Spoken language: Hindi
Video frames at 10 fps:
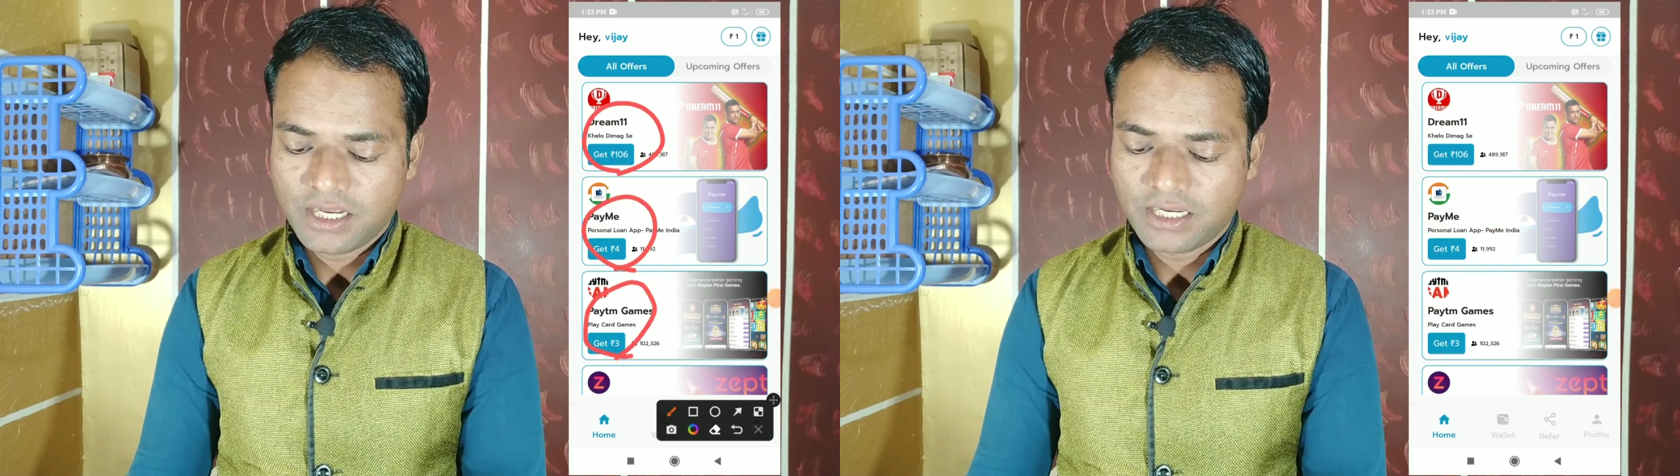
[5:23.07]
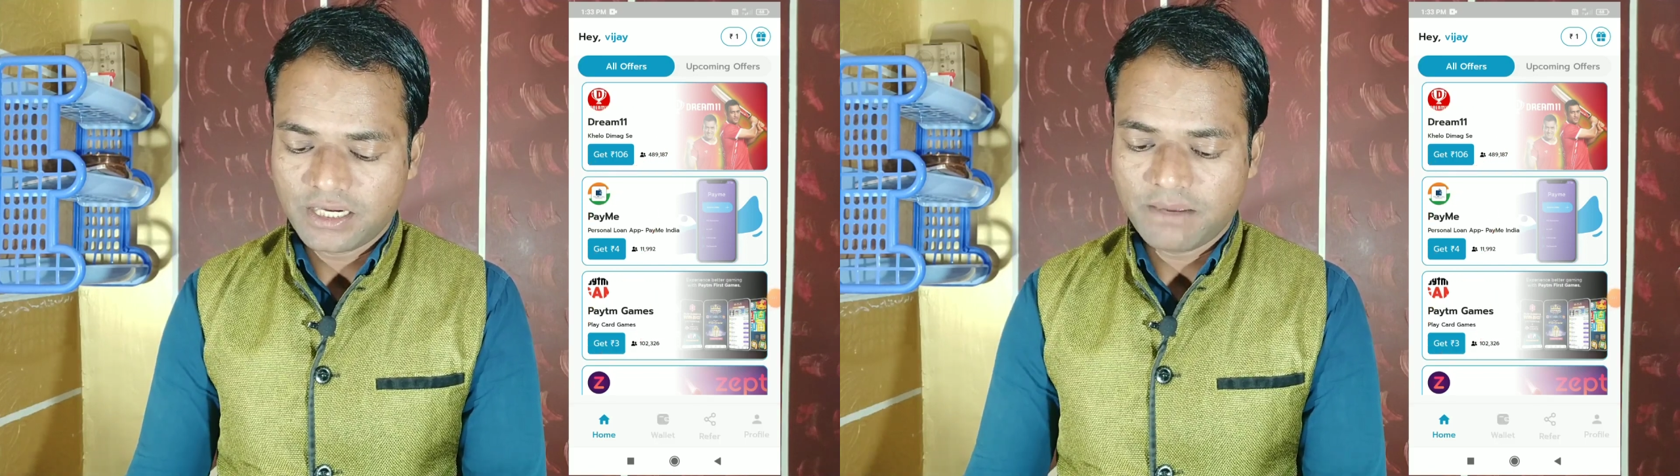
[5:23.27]

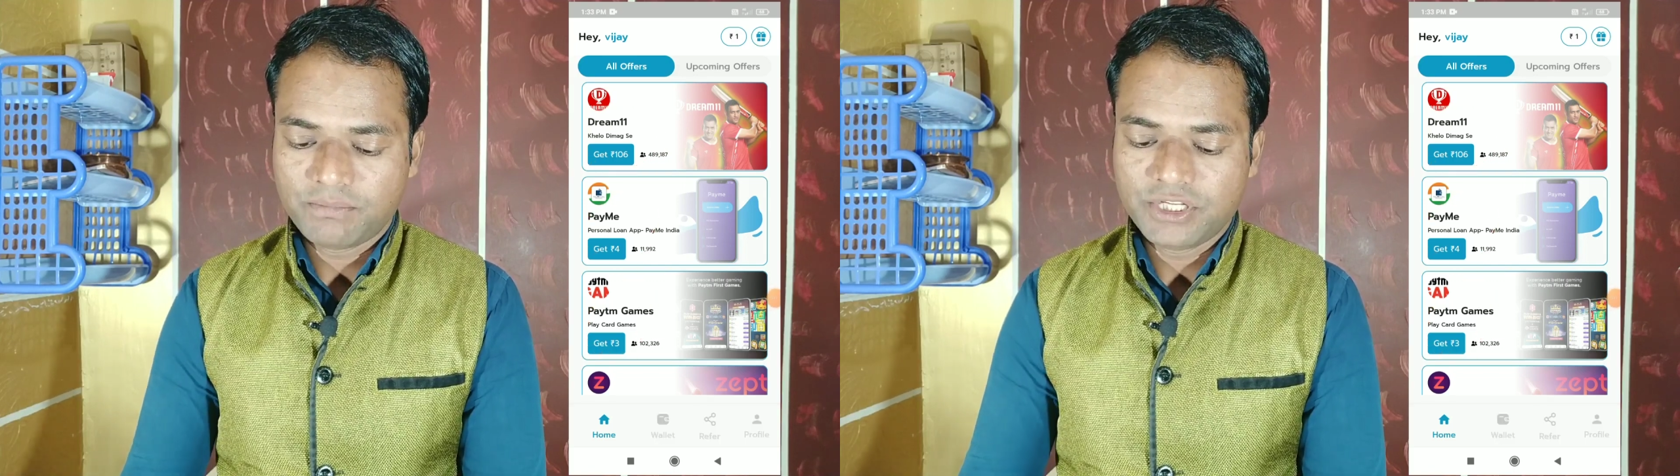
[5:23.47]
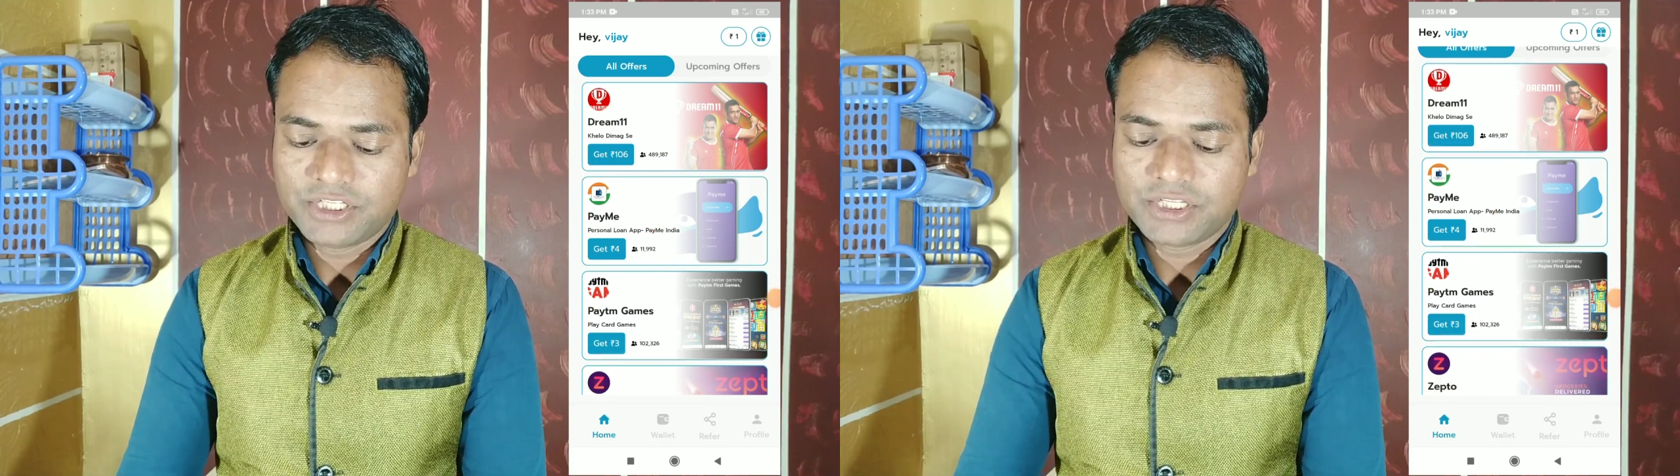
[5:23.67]
अगर
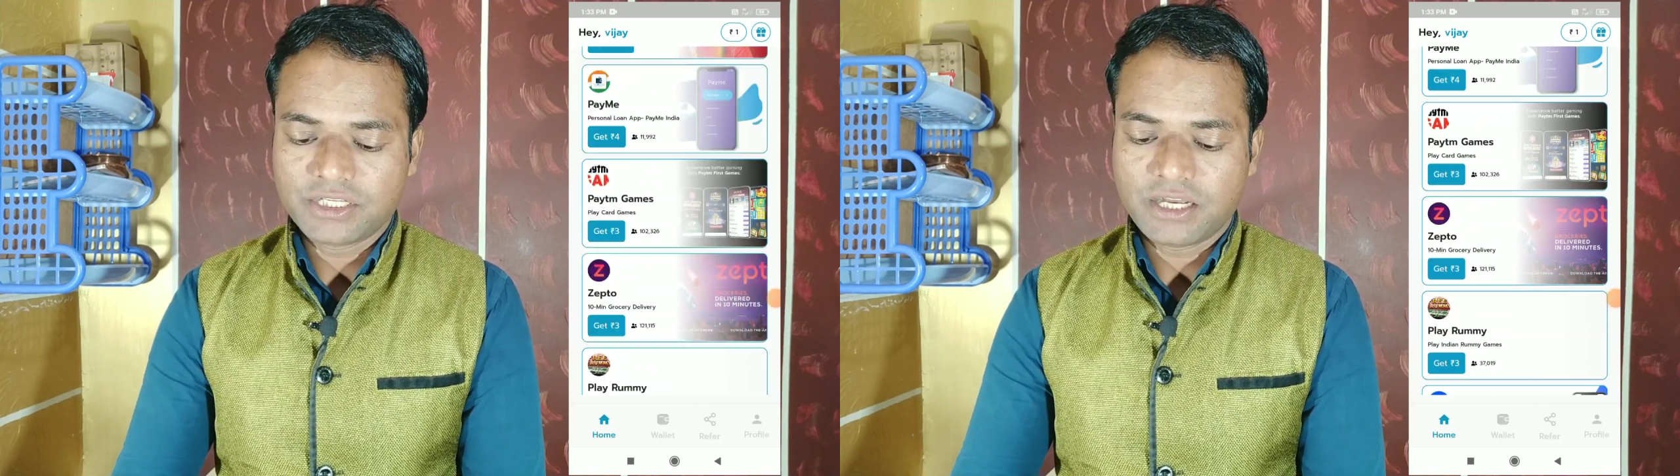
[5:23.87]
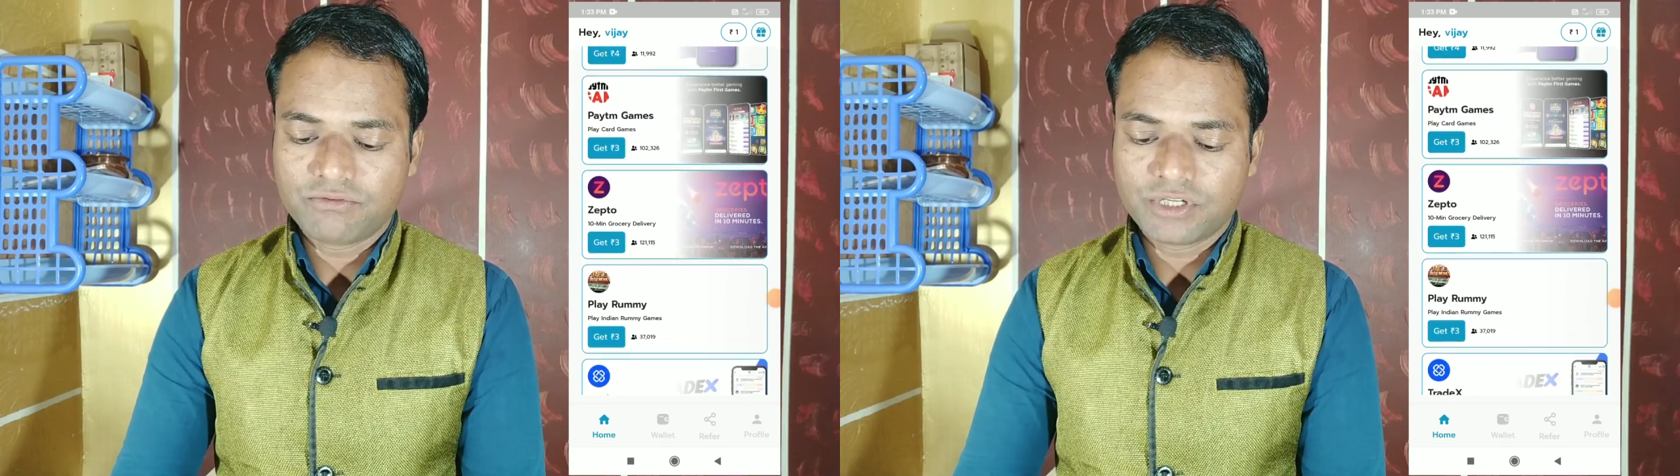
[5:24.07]
आप नीचे
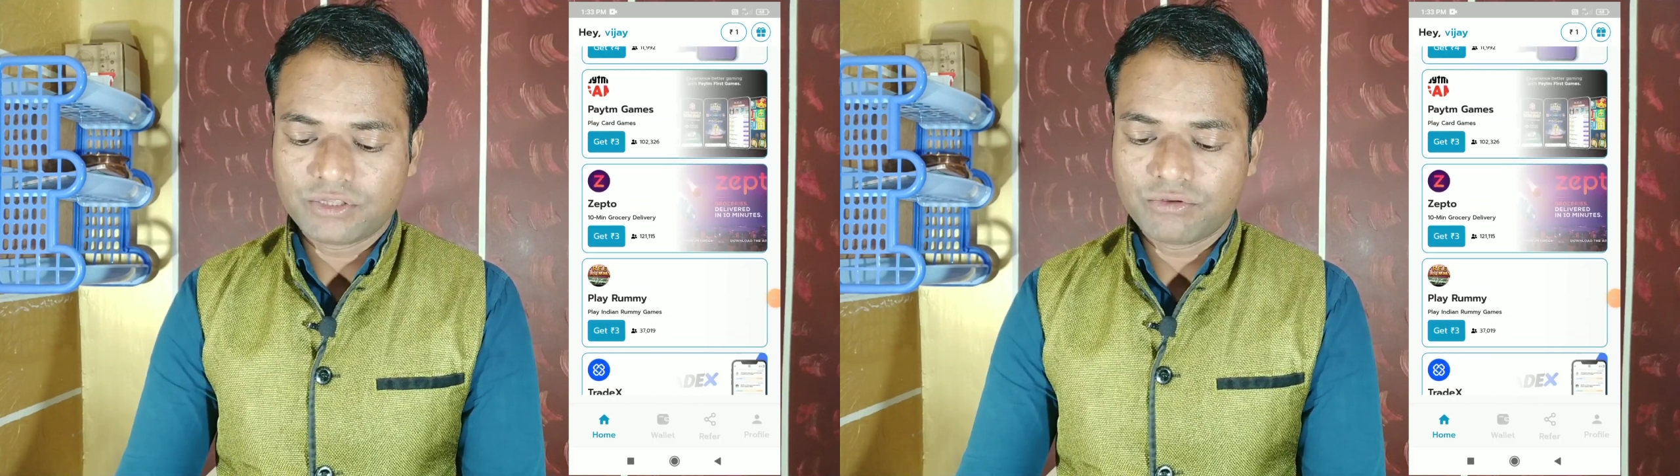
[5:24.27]
जाओगे